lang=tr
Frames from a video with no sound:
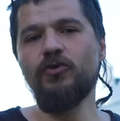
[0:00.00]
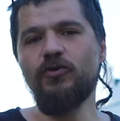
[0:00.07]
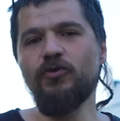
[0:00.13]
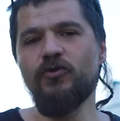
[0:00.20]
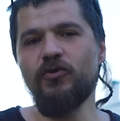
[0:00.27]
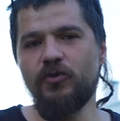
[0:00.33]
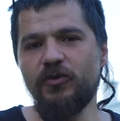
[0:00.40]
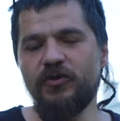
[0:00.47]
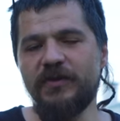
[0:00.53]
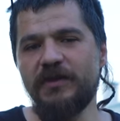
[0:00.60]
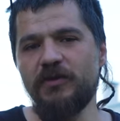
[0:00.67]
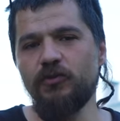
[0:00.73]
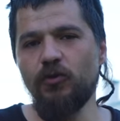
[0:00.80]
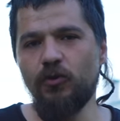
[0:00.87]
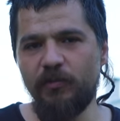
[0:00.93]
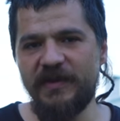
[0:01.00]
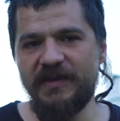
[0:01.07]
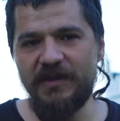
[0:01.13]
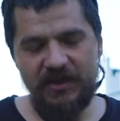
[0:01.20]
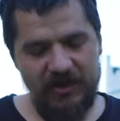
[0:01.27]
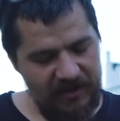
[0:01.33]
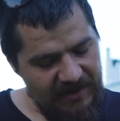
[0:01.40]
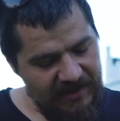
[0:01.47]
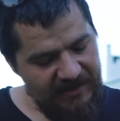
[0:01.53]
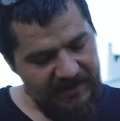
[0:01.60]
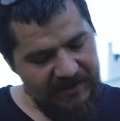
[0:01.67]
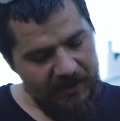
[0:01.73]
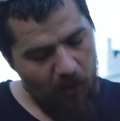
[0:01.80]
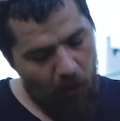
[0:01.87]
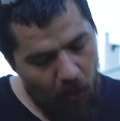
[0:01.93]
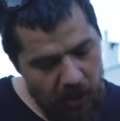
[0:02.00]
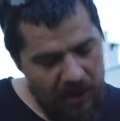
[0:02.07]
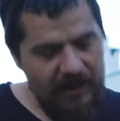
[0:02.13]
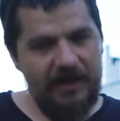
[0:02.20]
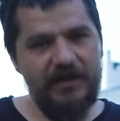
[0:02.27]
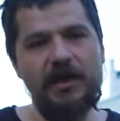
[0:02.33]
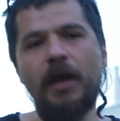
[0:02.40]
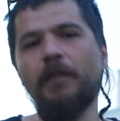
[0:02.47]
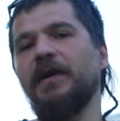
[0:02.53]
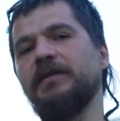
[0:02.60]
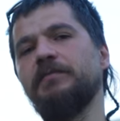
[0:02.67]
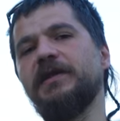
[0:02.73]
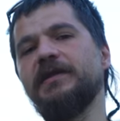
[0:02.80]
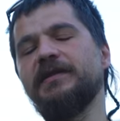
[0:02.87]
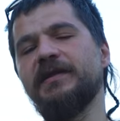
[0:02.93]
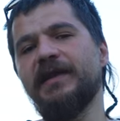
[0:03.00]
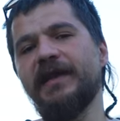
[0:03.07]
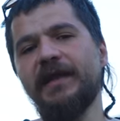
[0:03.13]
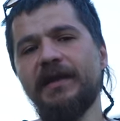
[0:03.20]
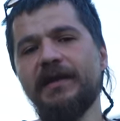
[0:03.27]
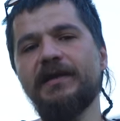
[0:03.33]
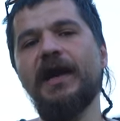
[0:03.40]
Çünkü scooter'ın durması için disklere o kadar da abanmanıza gerek